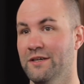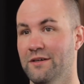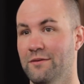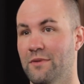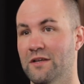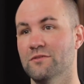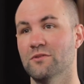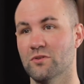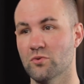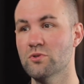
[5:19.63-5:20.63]
Ähm, also
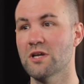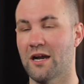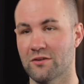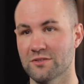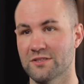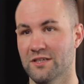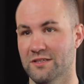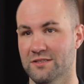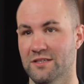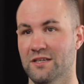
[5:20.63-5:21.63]
eine gute Akustik
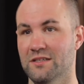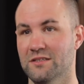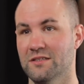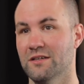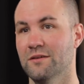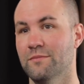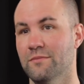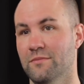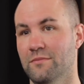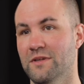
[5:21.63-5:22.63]
ist sicherlich
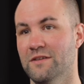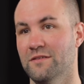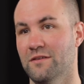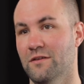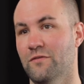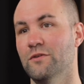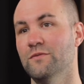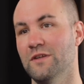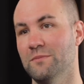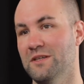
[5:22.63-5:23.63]
ähm, mit einer
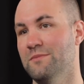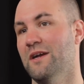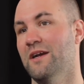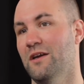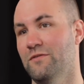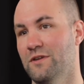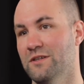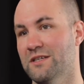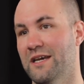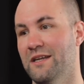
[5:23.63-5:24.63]
vernünftigen Bedienbarkeit für
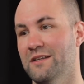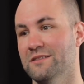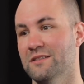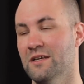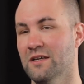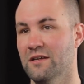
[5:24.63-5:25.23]
den Trainer das